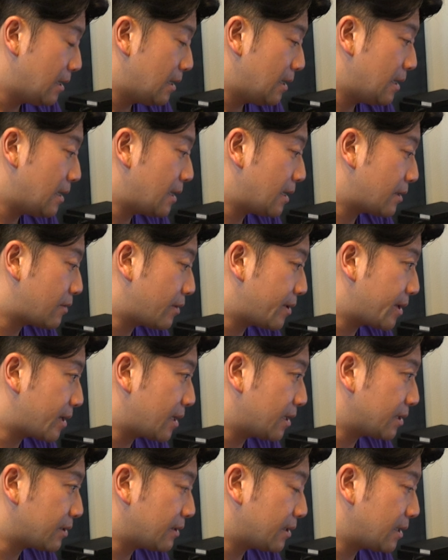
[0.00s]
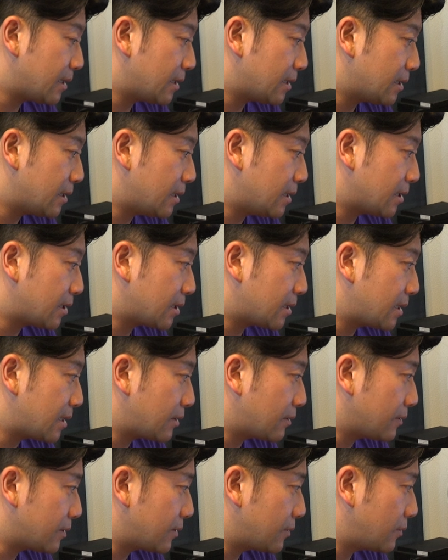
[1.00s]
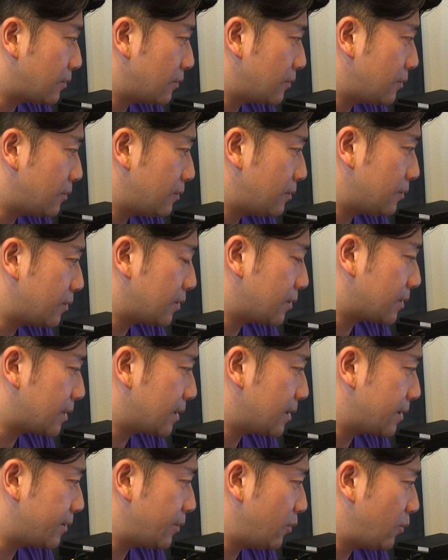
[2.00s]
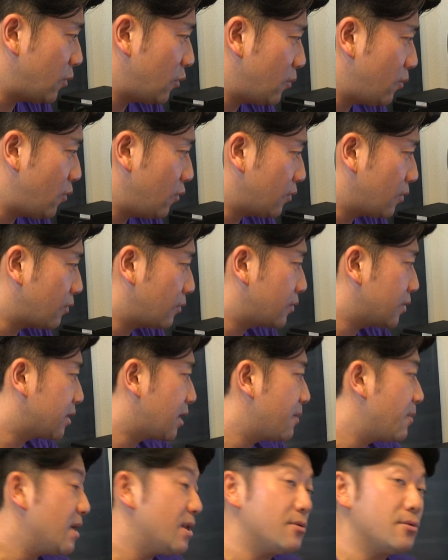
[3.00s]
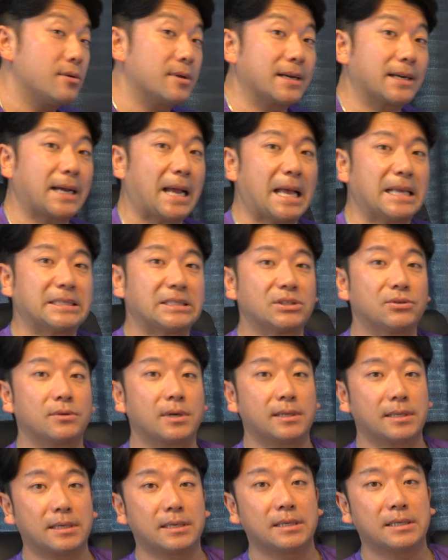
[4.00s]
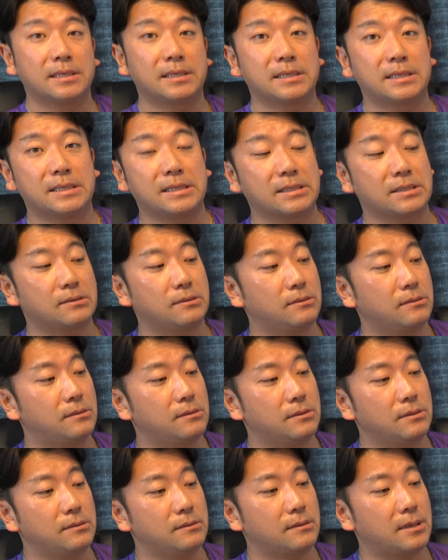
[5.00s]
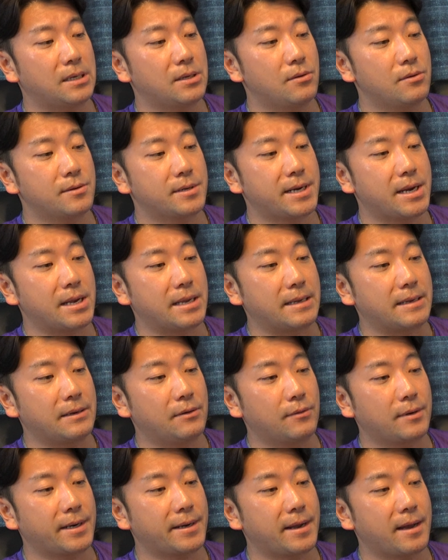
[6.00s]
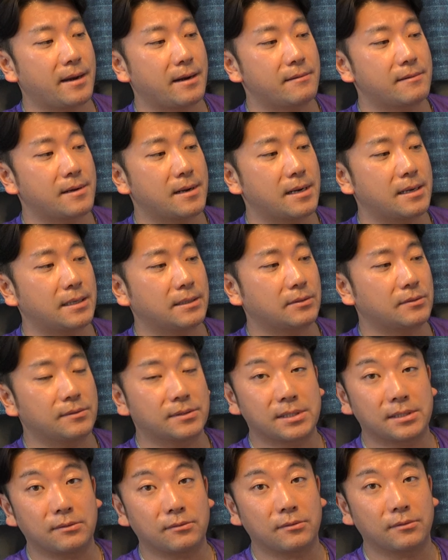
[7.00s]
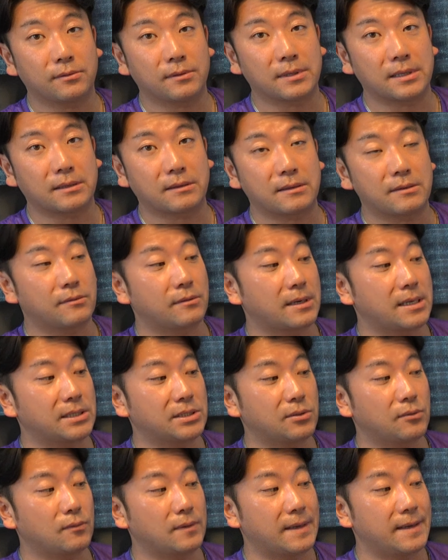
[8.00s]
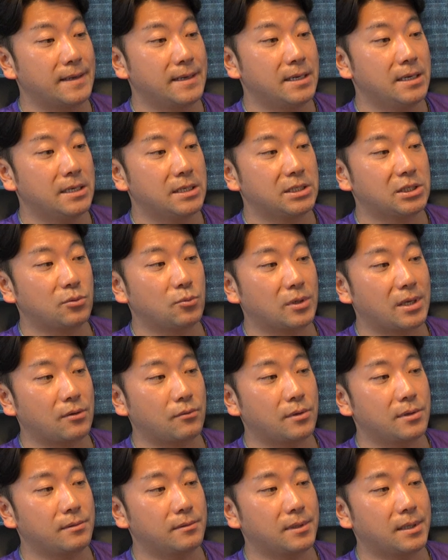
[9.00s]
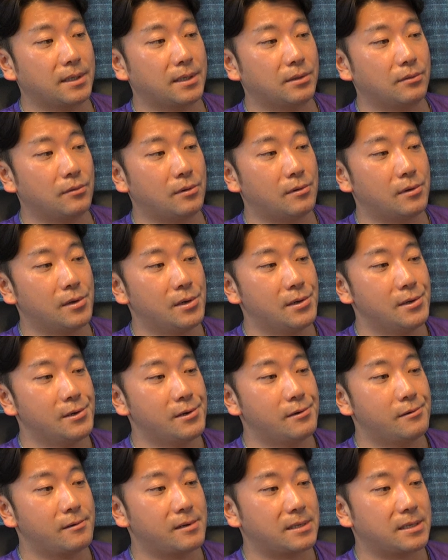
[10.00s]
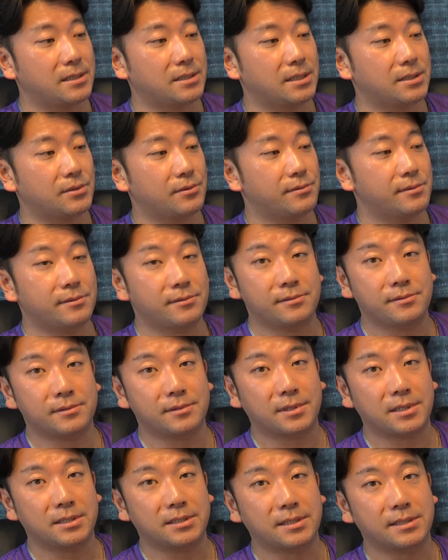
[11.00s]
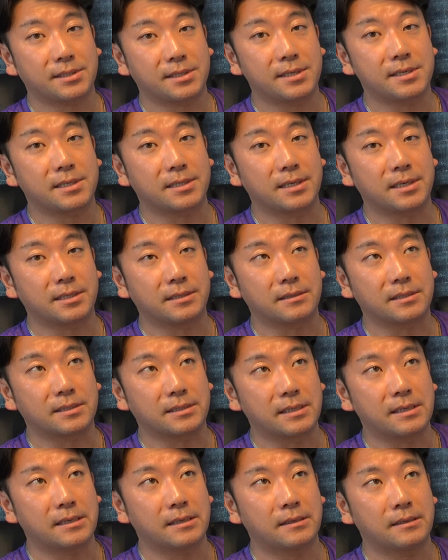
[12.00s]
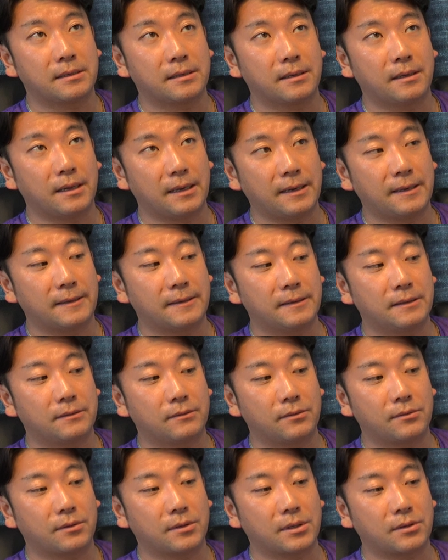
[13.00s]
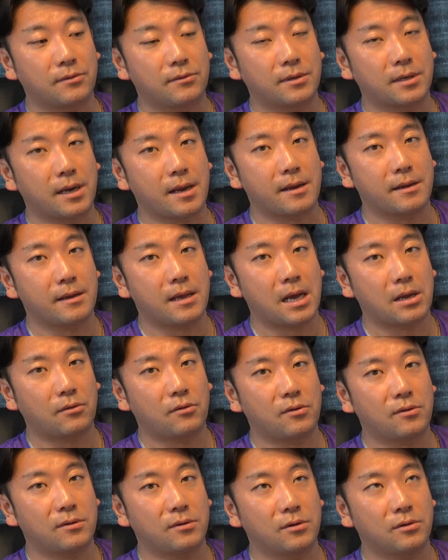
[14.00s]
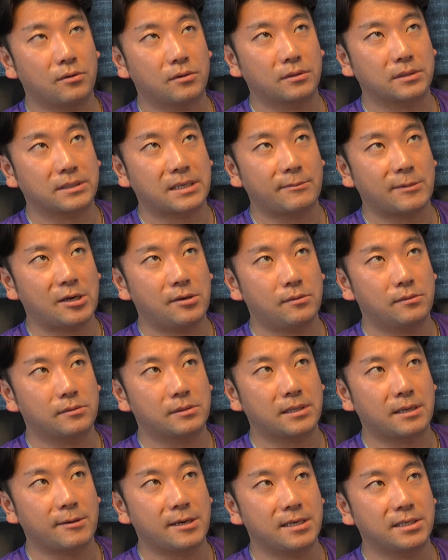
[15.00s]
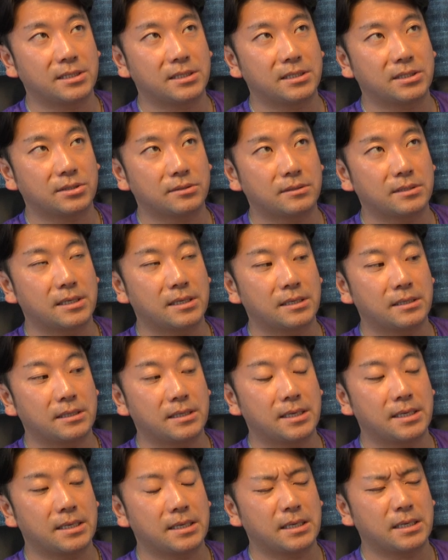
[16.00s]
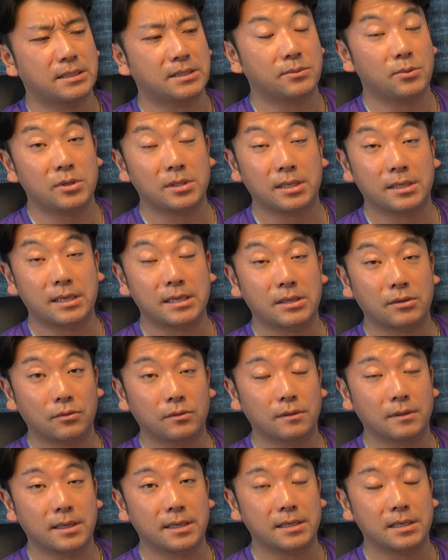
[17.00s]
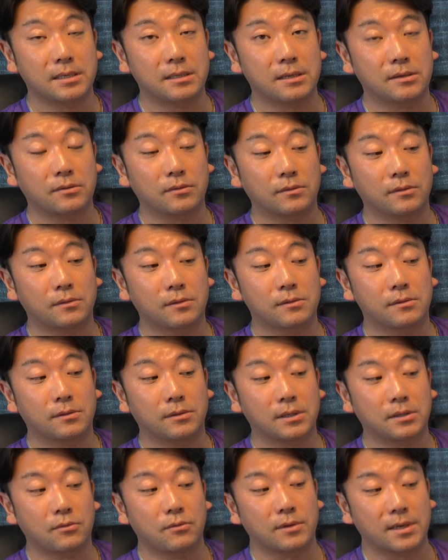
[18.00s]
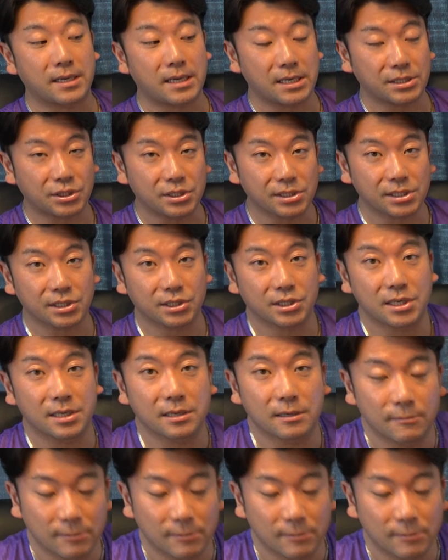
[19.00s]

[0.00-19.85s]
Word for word: えー、これに関してはね、えー、しっかりとその女性にもものとして見るような感じとかね、えー、そういうのはよくない、お金払うから当然のことでっていう感じのね、人も結構いるんだけど、俺は決してそういう感じが好きじゃないんですね。はい。ということで今回、あのー、生放生配信中にね、えー、質問いただいたことで気になることということで今回発信させていただ